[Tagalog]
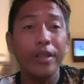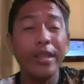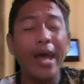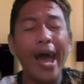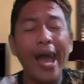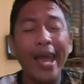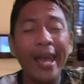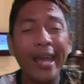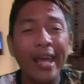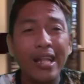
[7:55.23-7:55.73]

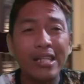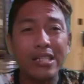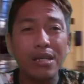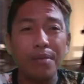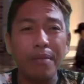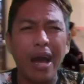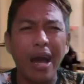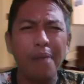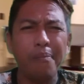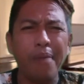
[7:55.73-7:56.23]
dahil sa
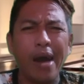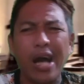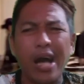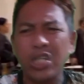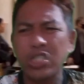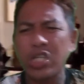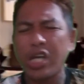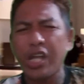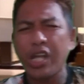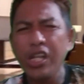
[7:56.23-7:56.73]
mga
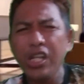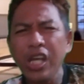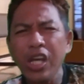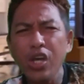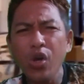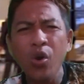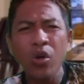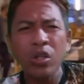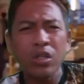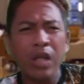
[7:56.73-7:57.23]
boxer hindi
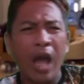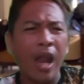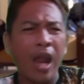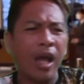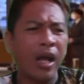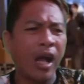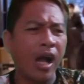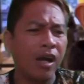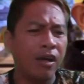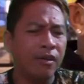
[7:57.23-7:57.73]
yung
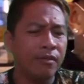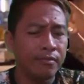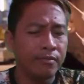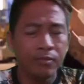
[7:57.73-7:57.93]
talagang